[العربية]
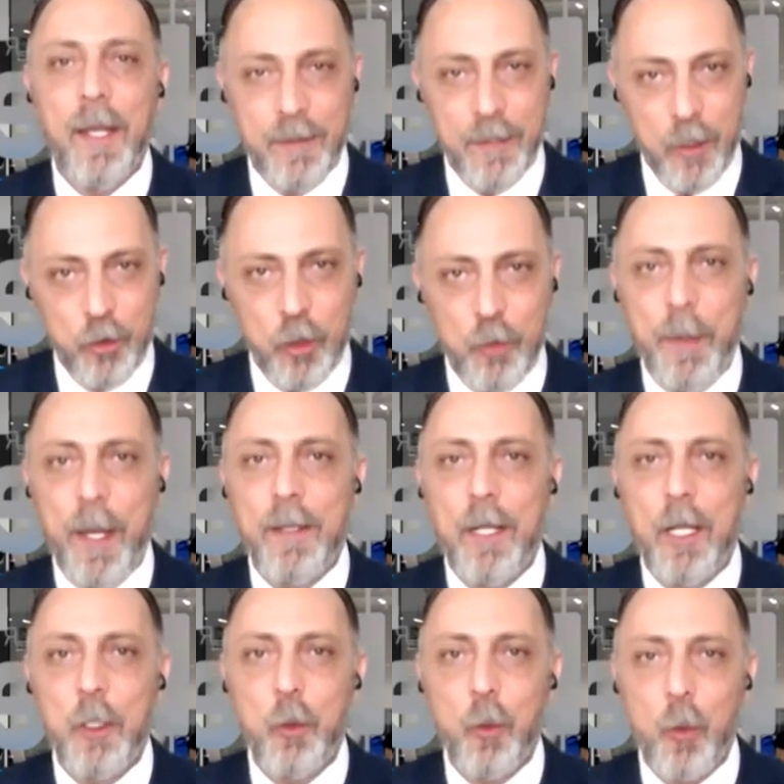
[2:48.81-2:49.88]
نجد بان
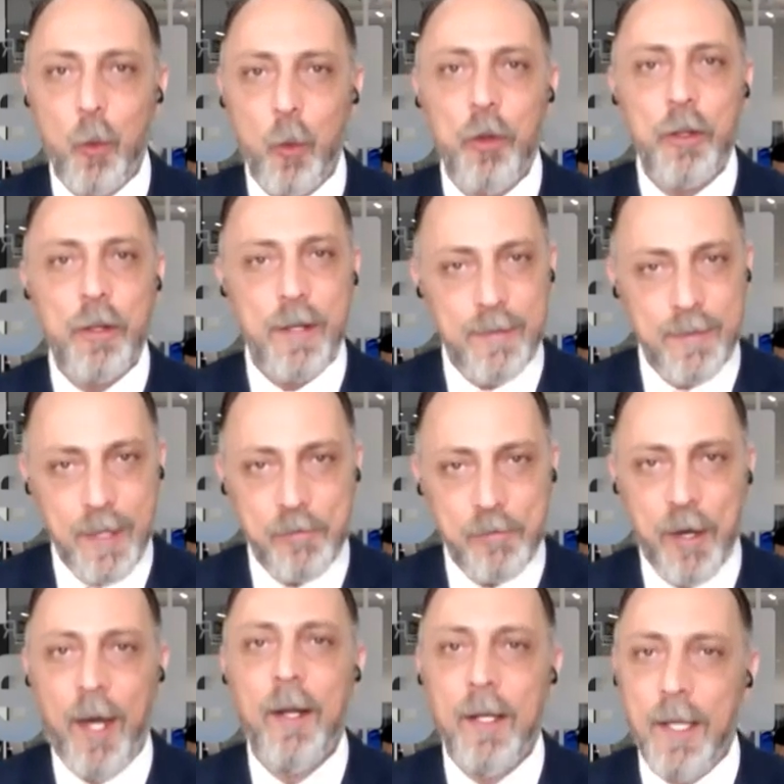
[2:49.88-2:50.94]
اليورو
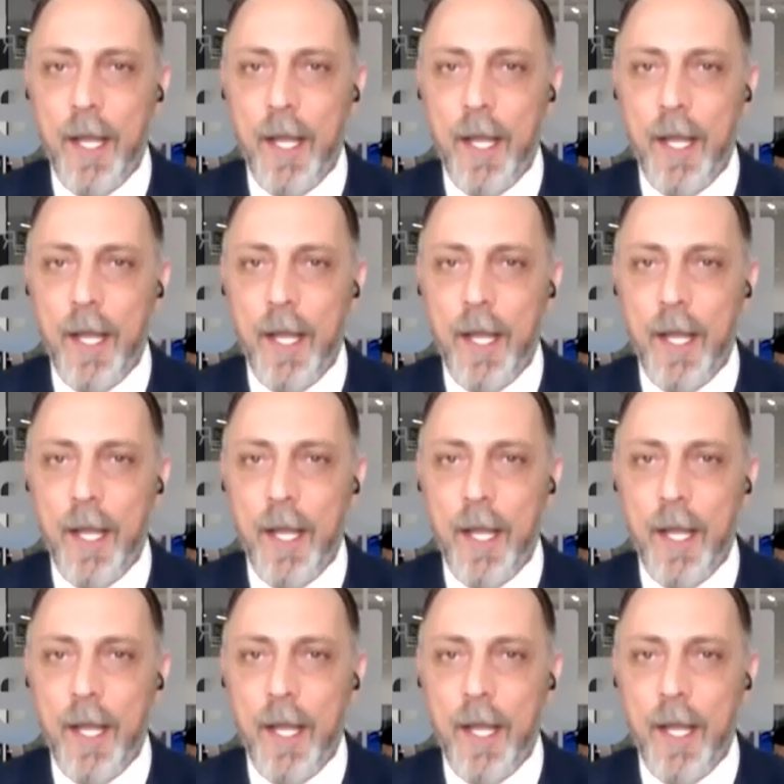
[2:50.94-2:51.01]
ارتفع